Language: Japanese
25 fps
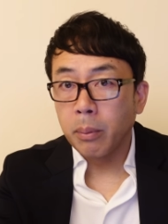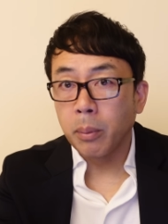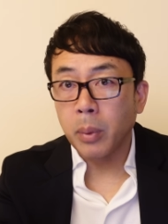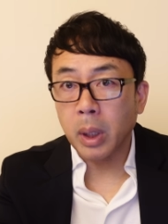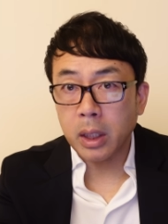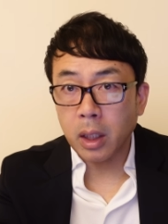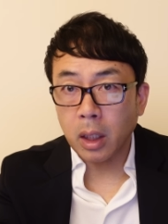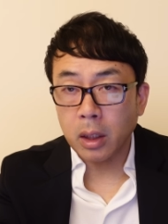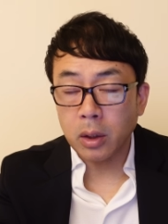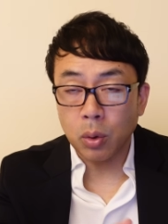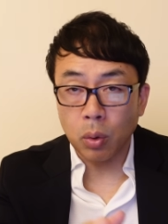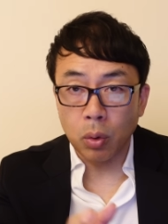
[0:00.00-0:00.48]

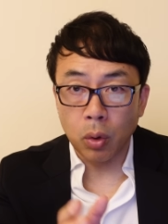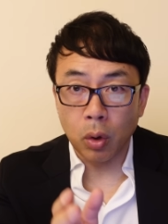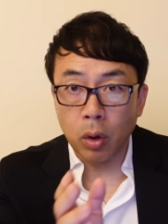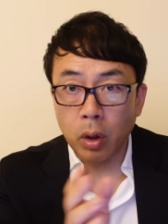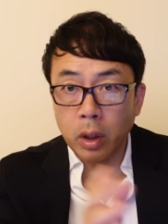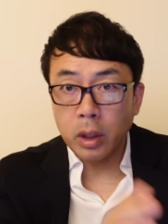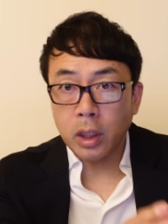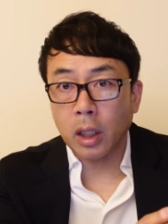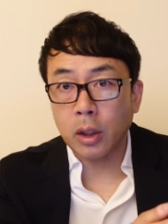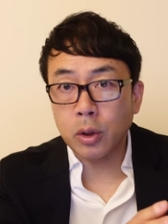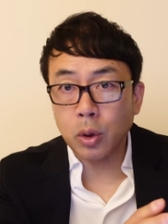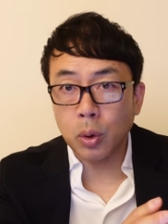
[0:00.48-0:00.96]
またそ
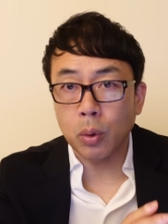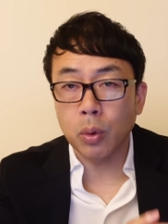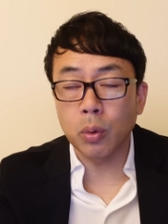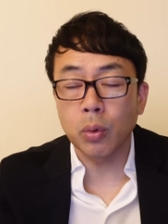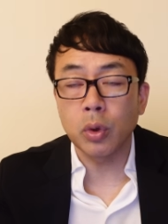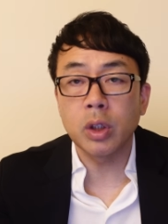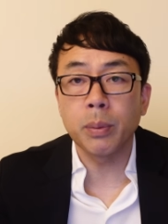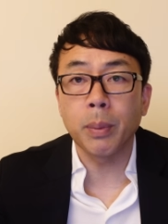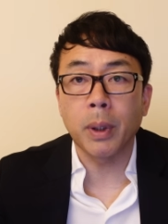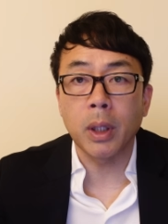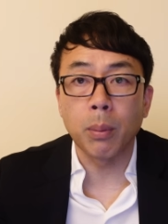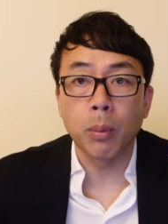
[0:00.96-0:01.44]
の約束
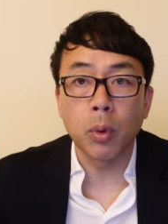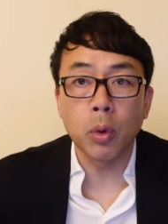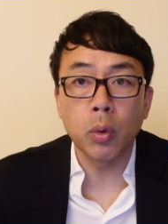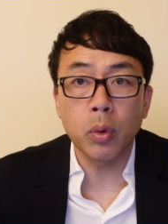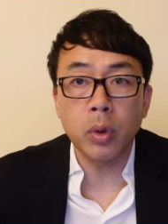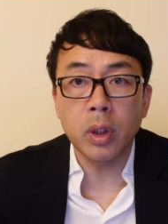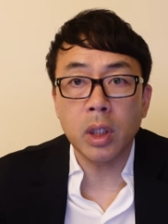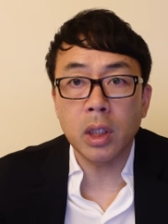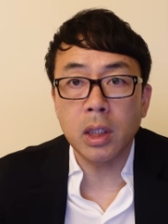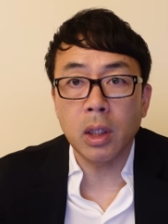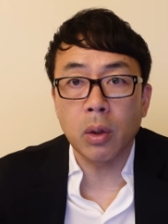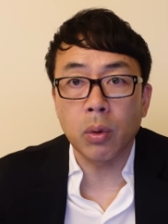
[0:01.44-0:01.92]
の地まで
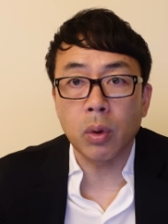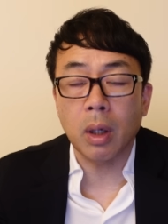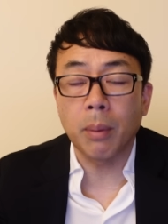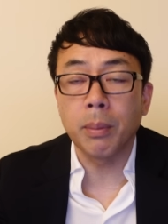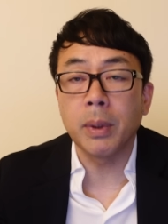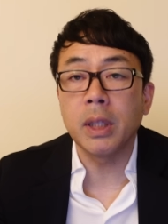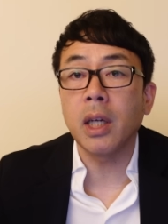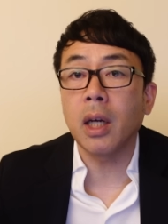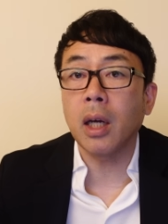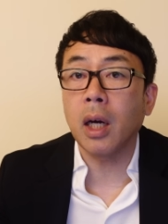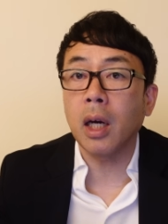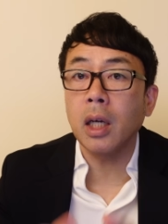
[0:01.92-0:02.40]
戻ってきたのか
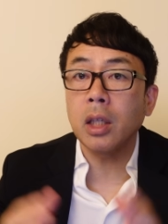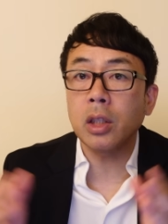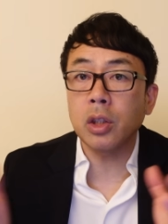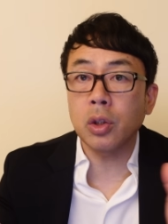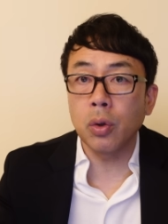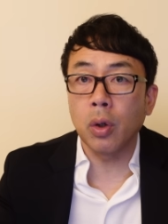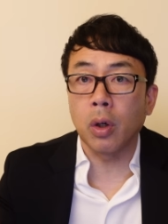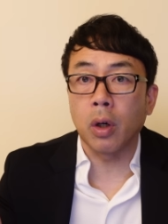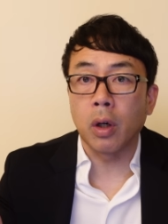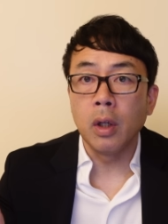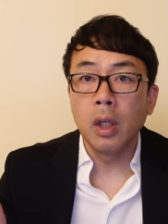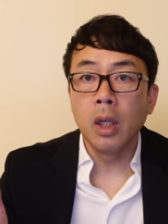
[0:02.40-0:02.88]
みたいな
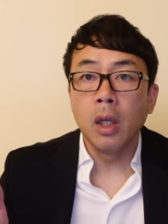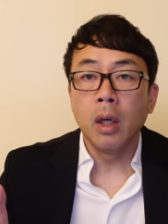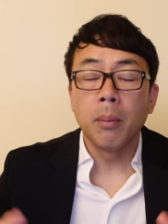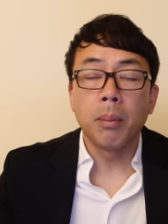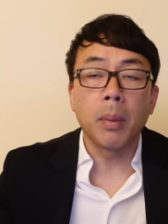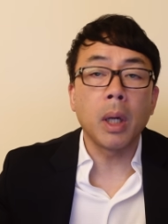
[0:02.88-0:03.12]
話を